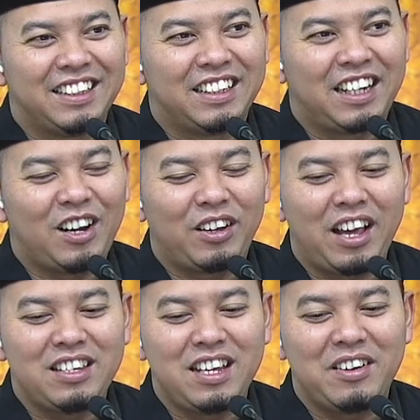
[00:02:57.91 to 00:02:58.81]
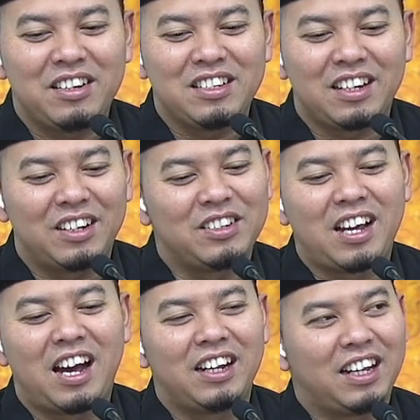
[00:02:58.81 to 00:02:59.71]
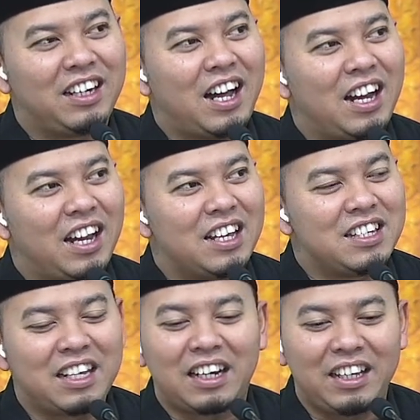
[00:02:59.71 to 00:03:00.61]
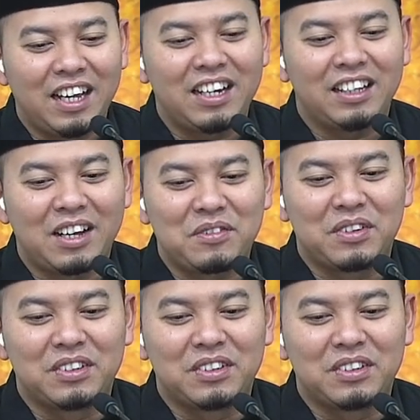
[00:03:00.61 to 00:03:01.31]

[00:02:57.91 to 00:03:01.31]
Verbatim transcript: Kalau gengsi gimana Ustaz? Oh jangankan kalah, seri ya dia tak mau.